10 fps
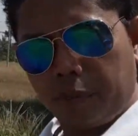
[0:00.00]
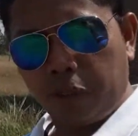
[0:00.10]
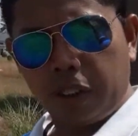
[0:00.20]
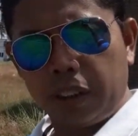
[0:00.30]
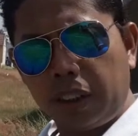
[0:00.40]

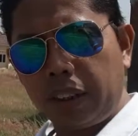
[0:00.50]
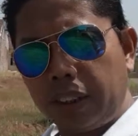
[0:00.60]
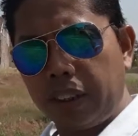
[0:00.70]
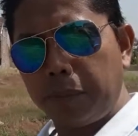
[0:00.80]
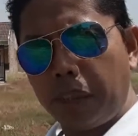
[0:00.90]
kemudian yang terlihat
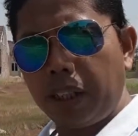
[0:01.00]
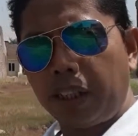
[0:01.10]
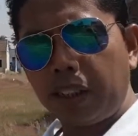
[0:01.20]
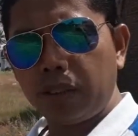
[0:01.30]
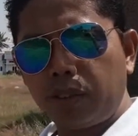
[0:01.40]
di
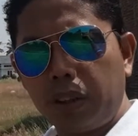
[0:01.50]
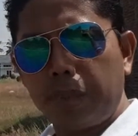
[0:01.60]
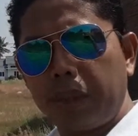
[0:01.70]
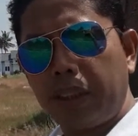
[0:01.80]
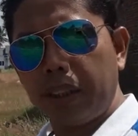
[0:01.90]
belakang itu
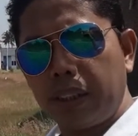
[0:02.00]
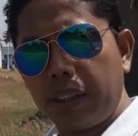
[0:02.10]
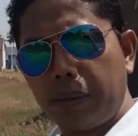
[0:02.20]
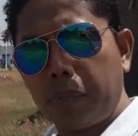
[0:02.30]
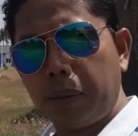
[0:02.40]
tipe
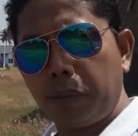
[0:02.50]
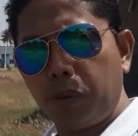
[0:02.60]
40